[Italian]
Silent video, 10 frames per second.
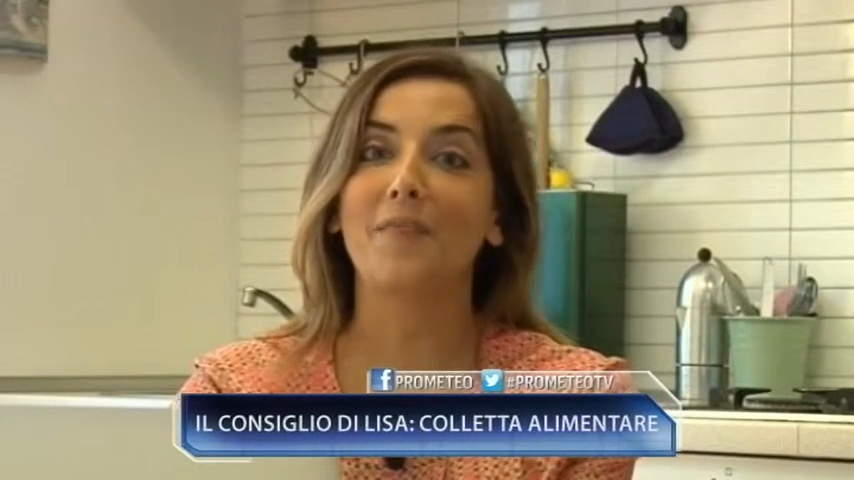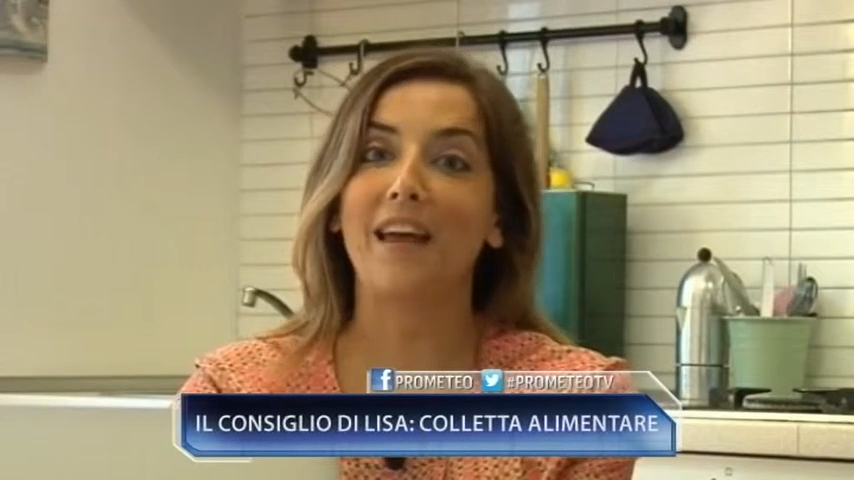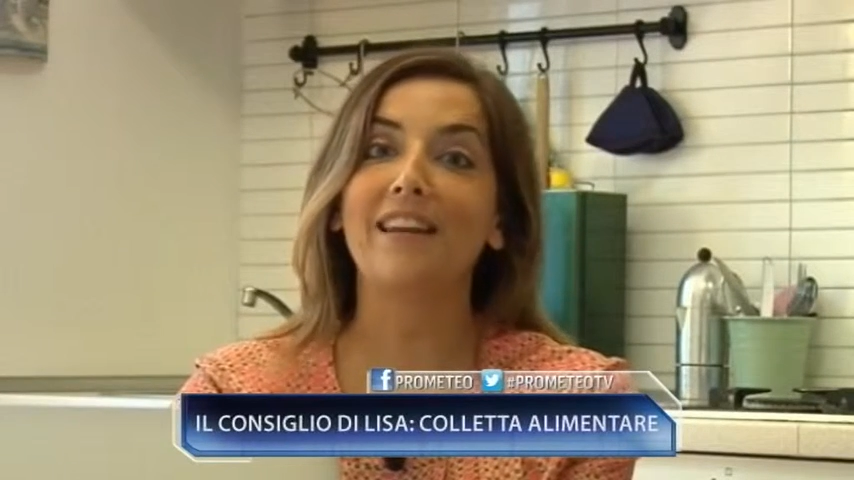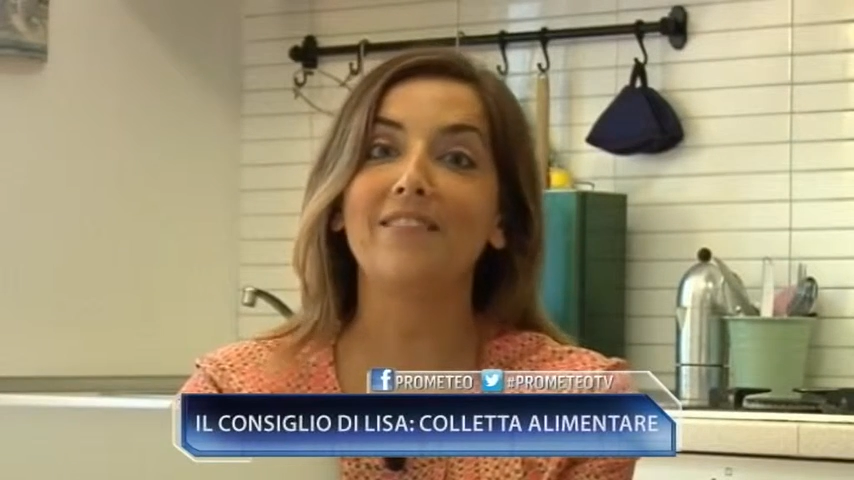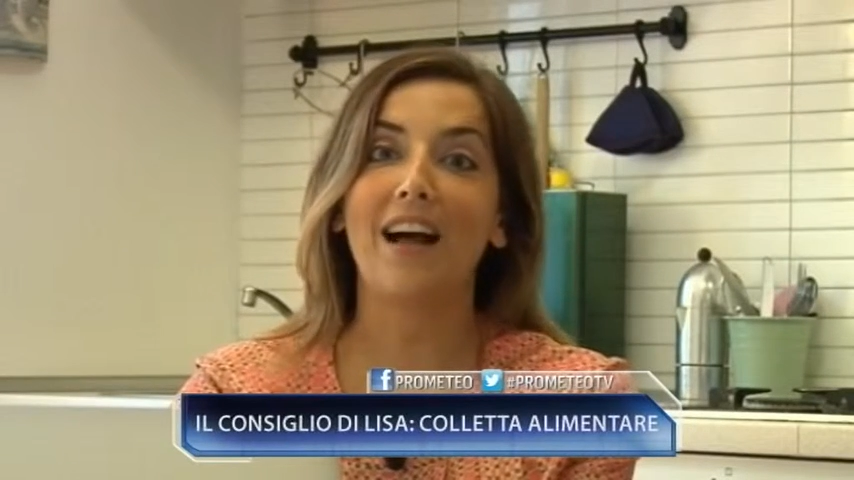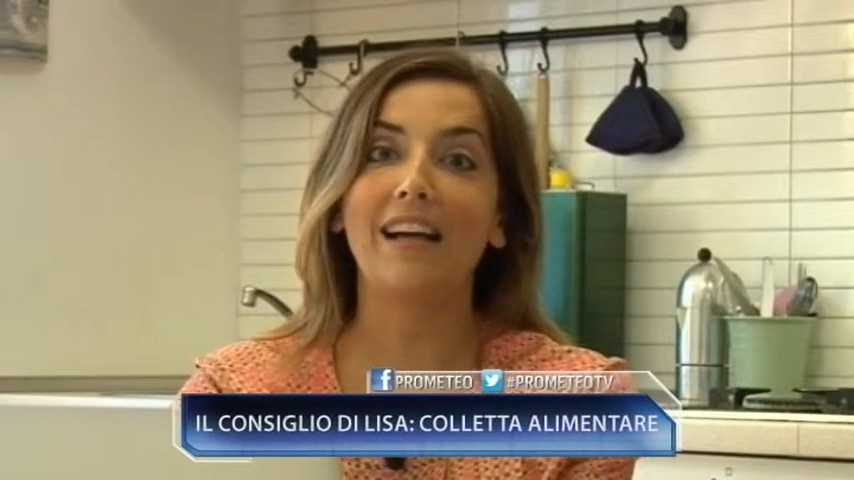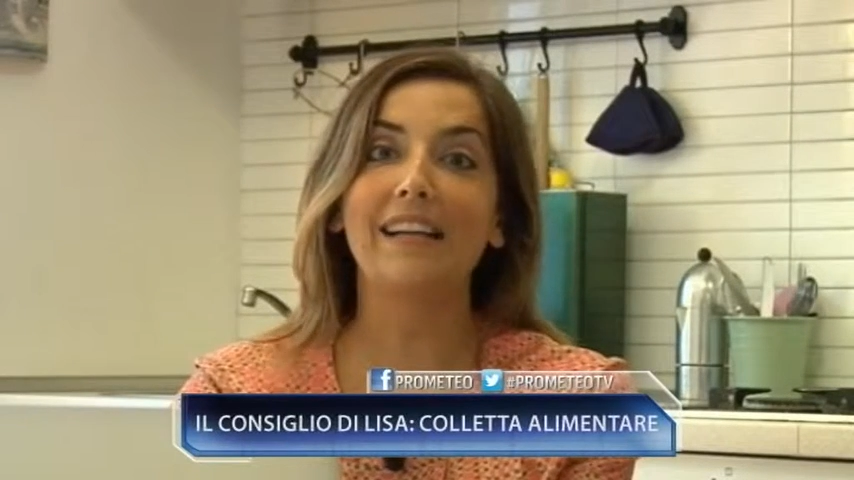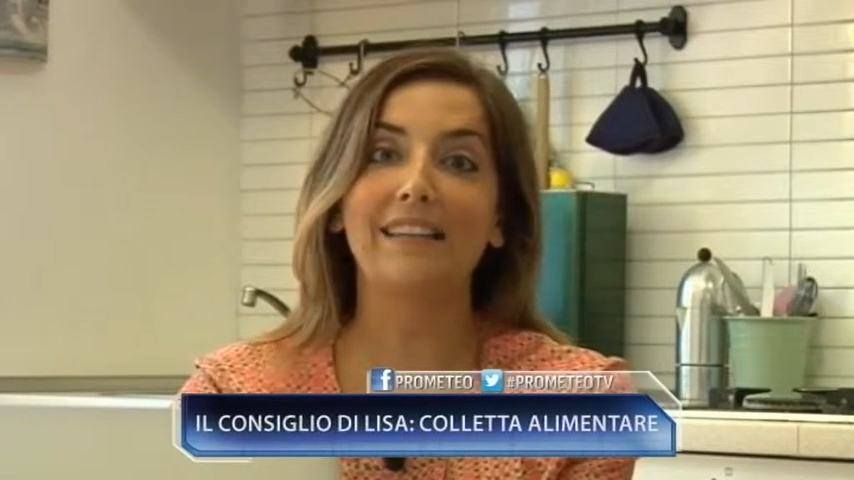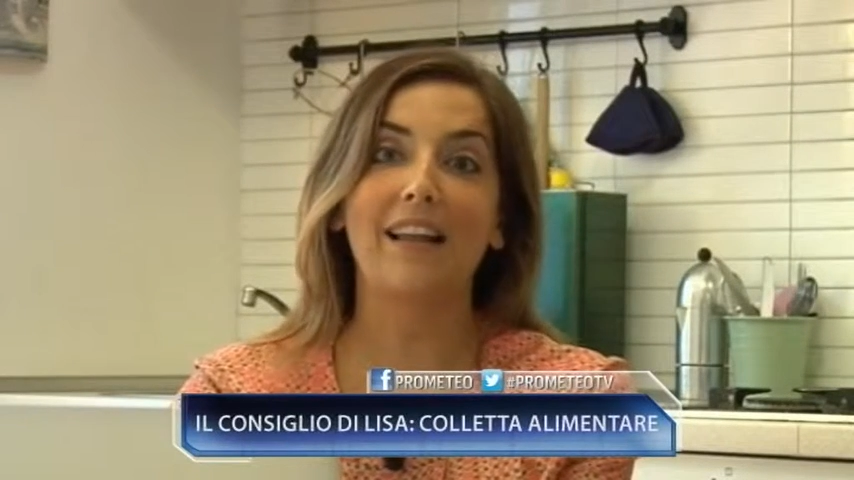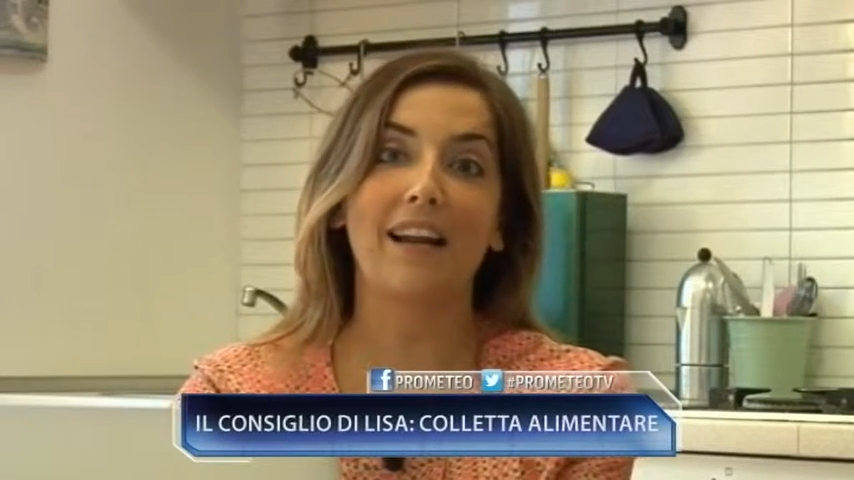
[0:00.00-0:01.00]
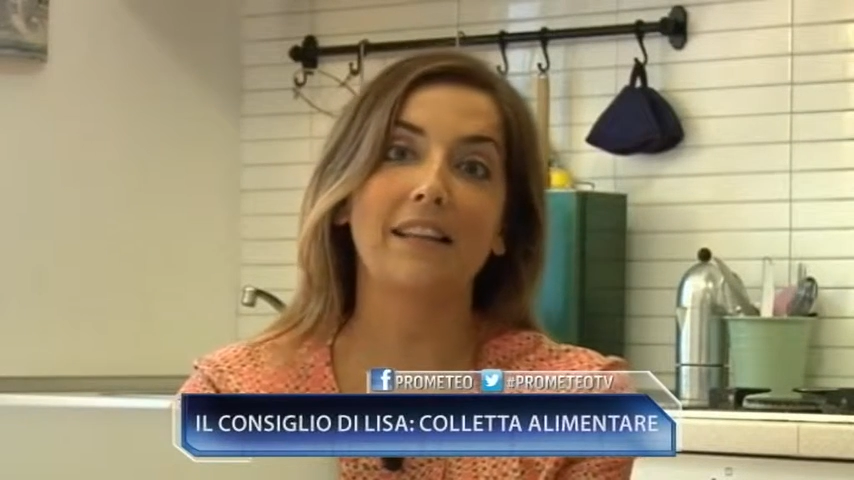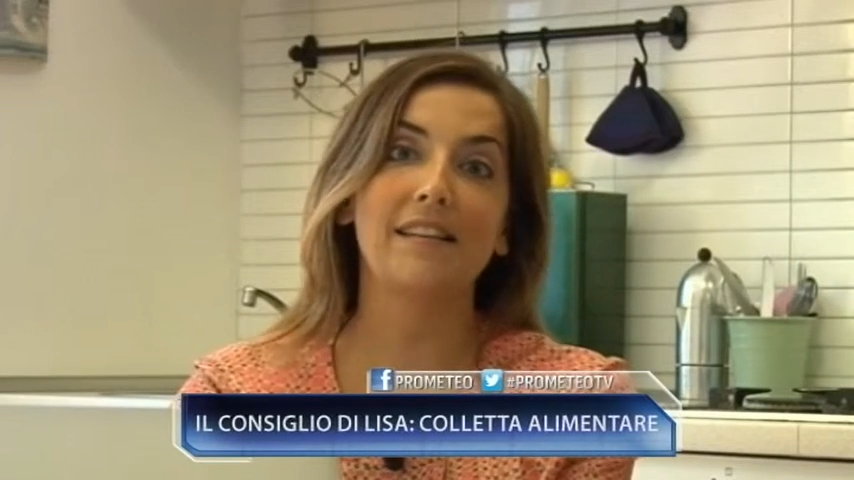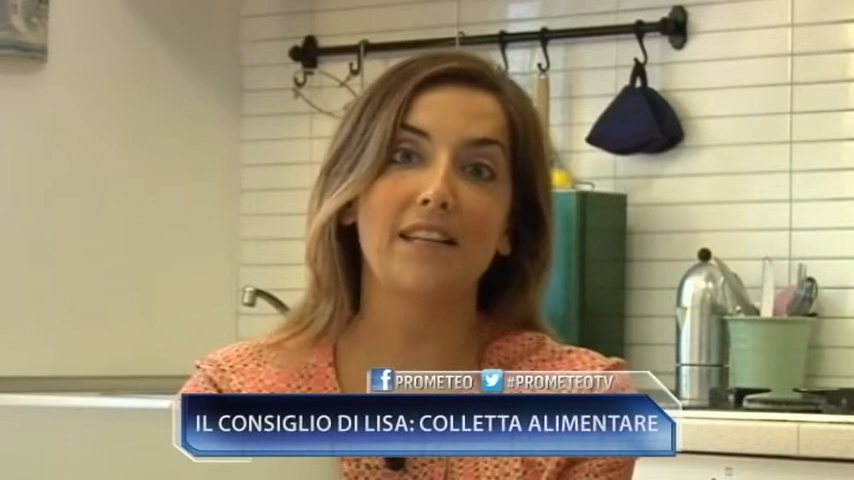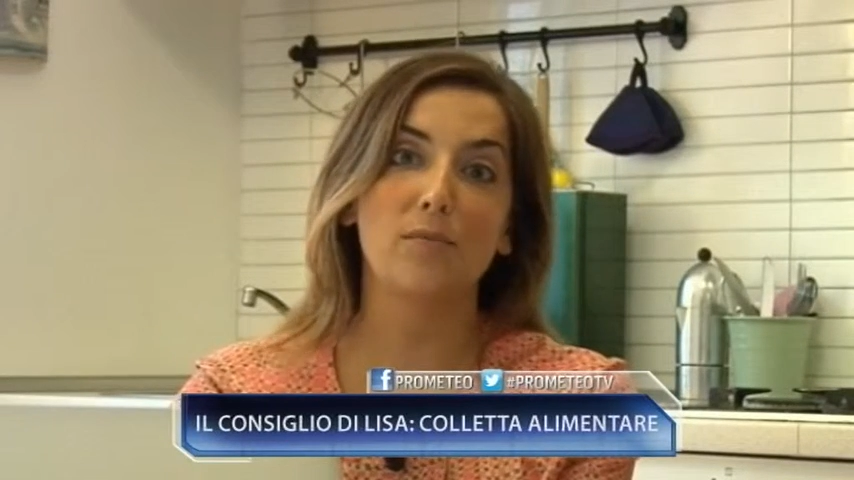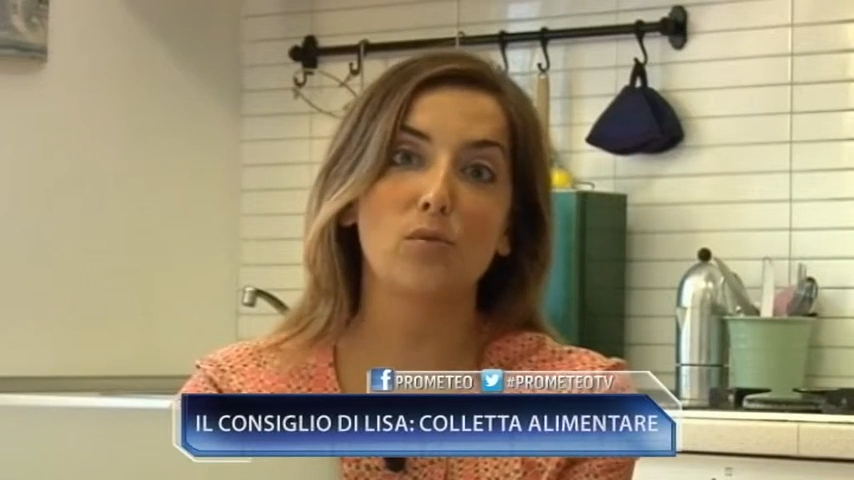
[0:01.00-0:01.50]
arriva anche dalla grande
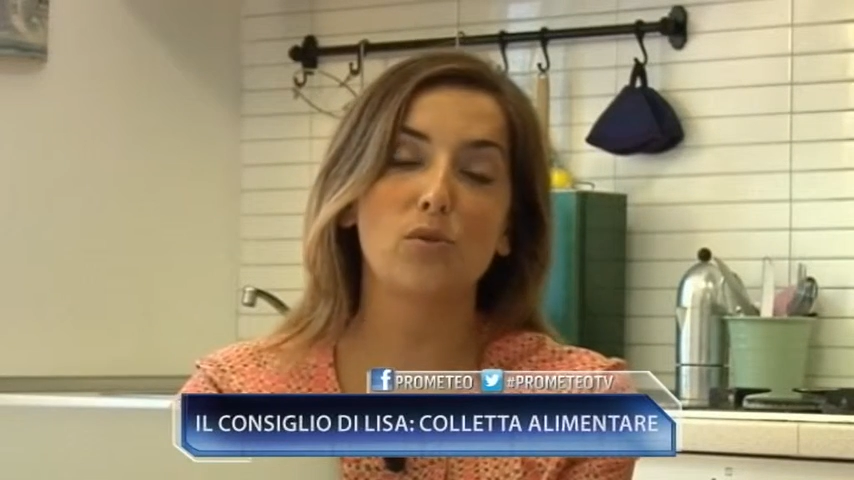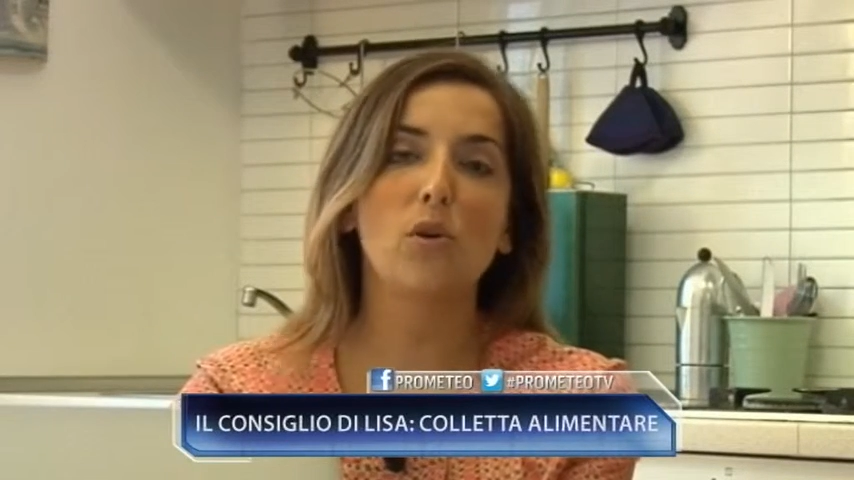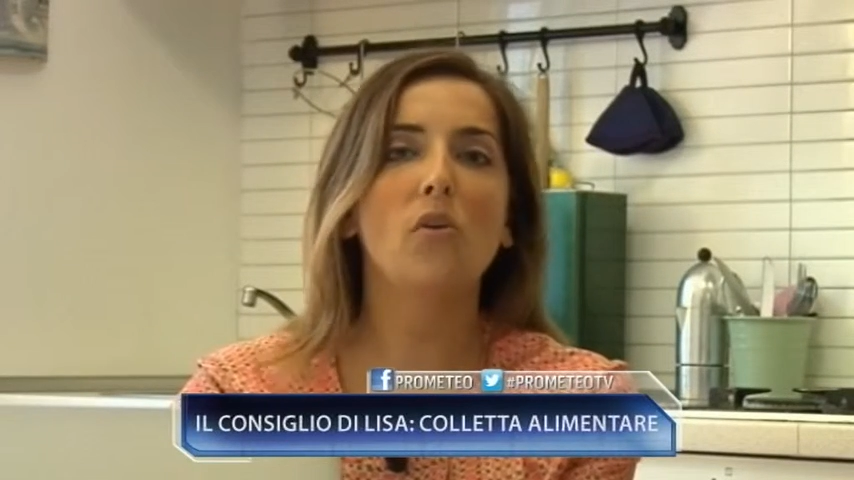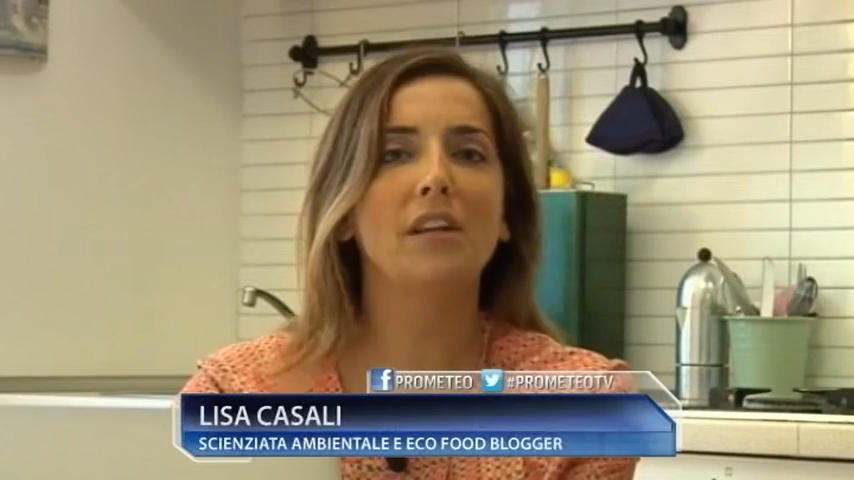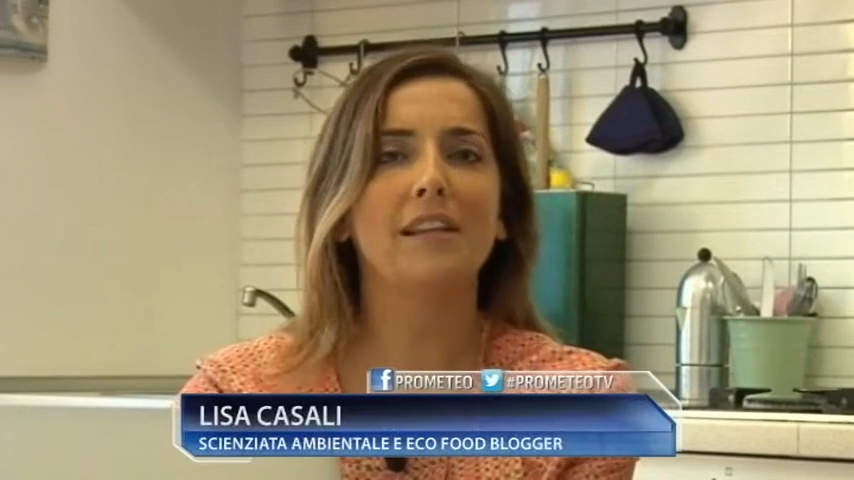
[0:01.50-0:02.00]
distribuzione,